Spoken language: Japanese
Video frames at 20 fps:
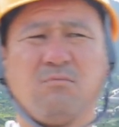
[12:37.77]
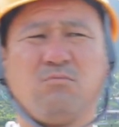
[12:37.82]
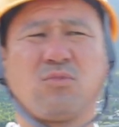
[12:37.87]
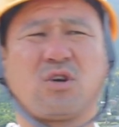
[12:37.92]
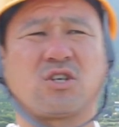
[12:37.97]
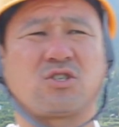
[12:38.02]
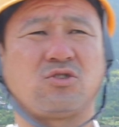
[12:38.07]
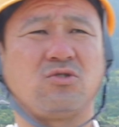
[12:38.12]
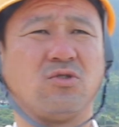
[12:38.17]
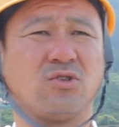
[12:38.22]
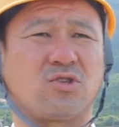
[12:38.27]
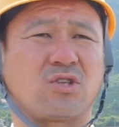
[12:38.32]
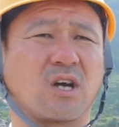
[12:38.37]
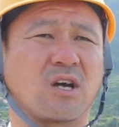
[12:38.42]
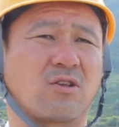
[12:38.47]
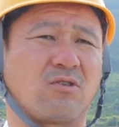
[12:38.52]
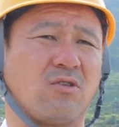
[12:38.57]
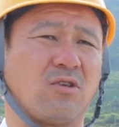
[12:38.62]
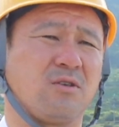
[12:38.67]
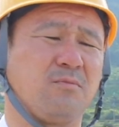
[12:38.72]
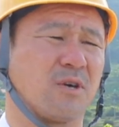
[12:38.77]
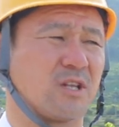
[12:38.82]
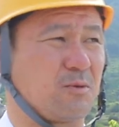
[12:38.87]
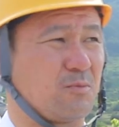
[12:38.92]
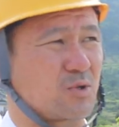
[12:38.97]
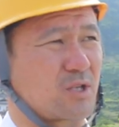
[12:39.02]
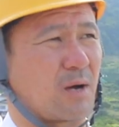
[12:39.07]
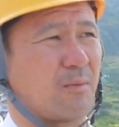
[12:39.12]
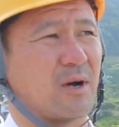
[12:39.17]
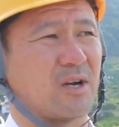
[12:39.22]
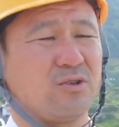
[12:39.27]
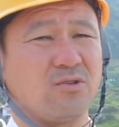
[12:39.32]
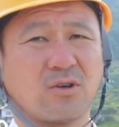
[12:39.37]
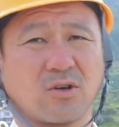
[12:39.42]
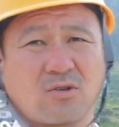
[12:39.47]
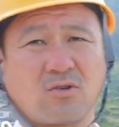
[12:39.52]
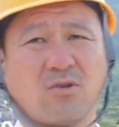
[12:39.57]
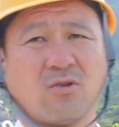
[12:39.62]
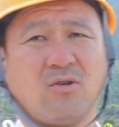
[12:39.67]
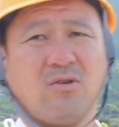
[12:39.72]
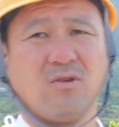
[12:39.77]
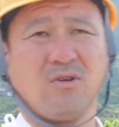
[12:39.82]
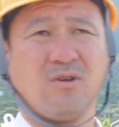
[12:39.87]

昔よう言ったけど今でもたまに言うけど